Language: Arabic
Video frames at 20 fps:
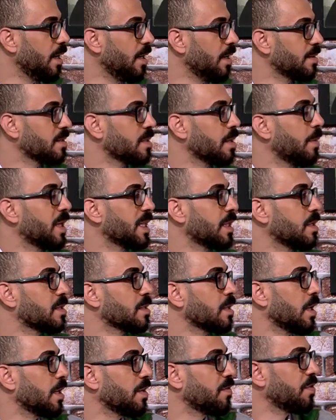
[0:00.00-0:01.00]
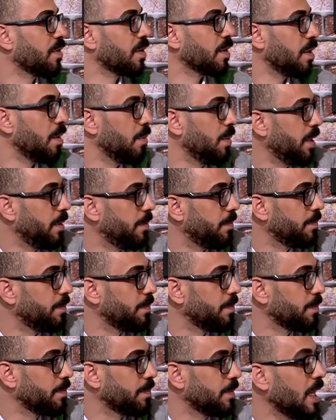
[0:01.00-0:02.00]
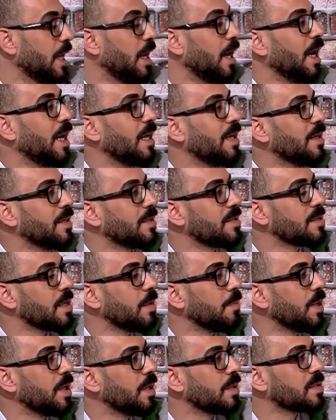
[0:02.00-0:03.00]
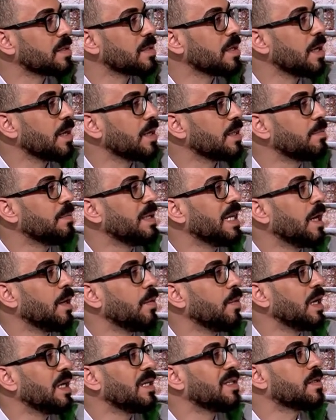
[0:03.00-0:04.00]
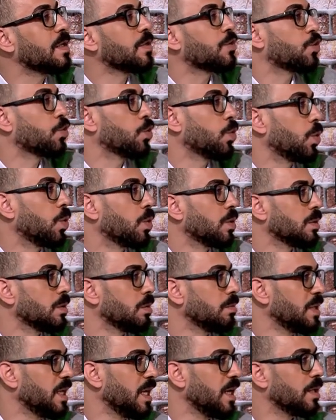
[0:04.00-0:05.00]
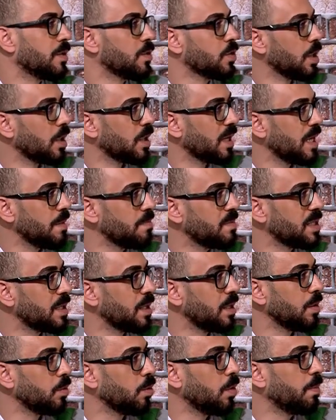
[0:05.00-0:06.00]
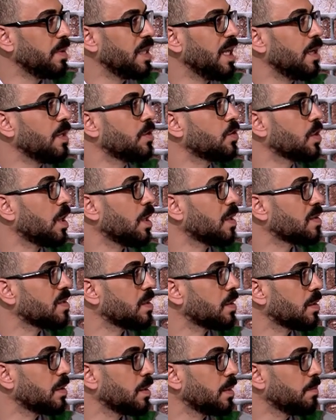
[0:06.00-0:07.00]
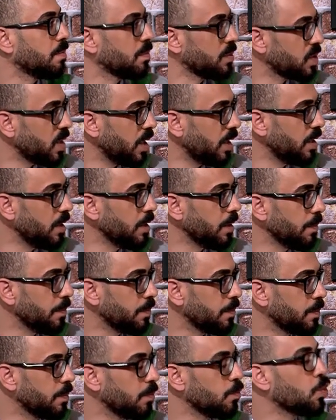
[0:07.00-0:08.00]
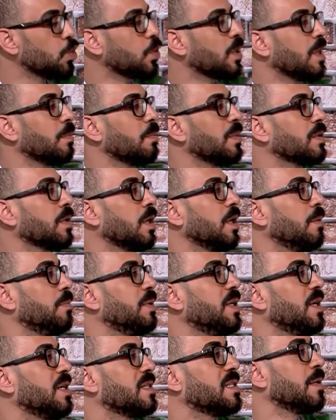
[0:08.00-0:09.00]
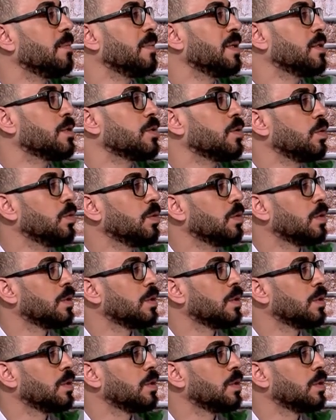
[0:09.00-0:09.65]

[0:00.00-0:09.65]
الاعتصامات اللي صارت في الرابع صح هاي الاعتصامات صارت من حوالي ست شهور نهاية م. شهر خمسة وبداية شهر ستة م. صحيح؟ م شو كان مطالب الناس لما نزلوا؟